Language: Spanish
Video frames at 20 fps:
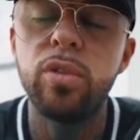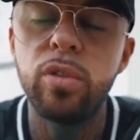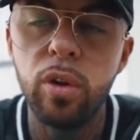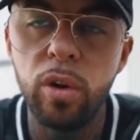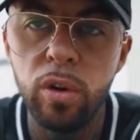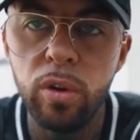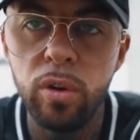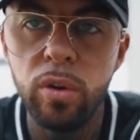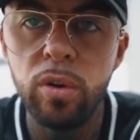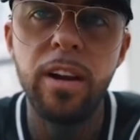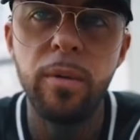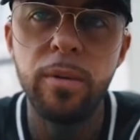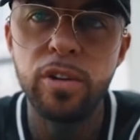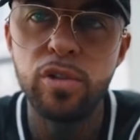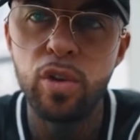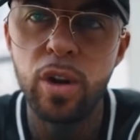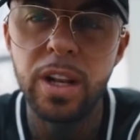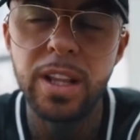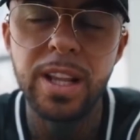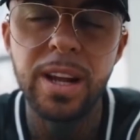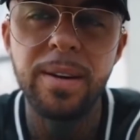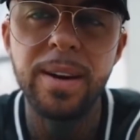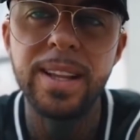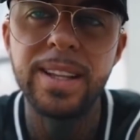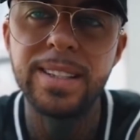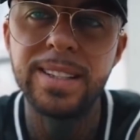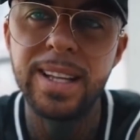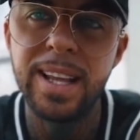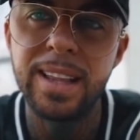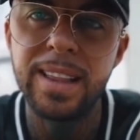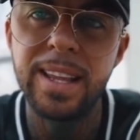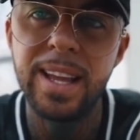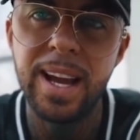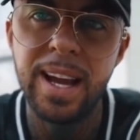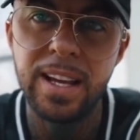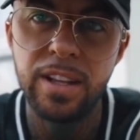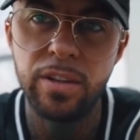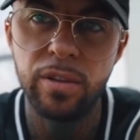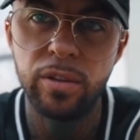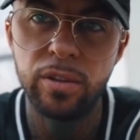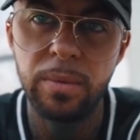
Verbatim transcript: todo lo visualizaba desde hace años.